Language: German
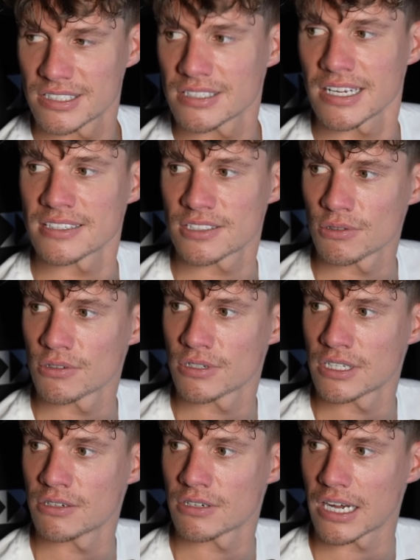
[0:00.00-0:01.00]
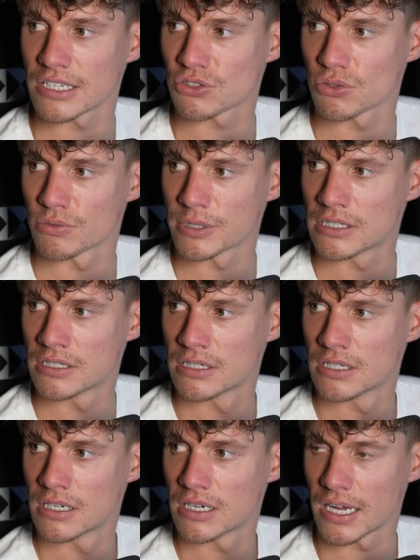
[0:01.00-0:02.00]
ist es Astrologie oder Astronomie?
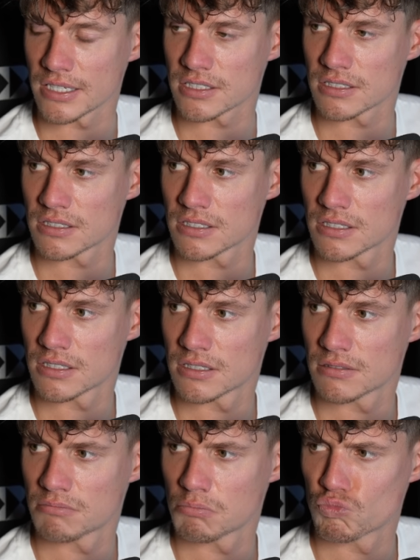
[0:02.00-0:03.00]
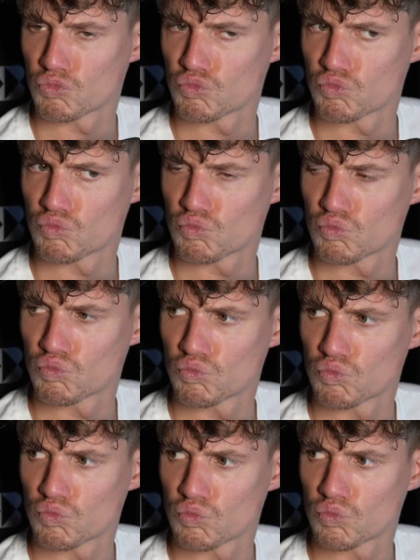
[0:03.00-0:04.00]
Ast
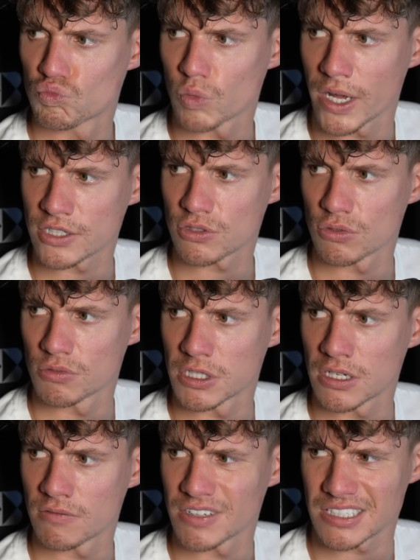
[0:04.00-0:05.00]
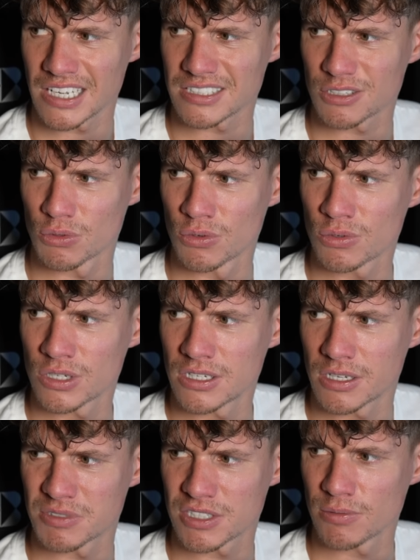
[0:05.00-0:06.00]
Astronomie. Astronomie, ne? Was, Astrologie?
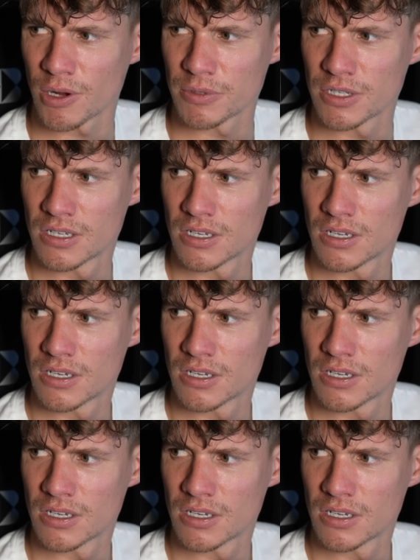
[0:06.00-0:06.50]
Gibt es überhaupt?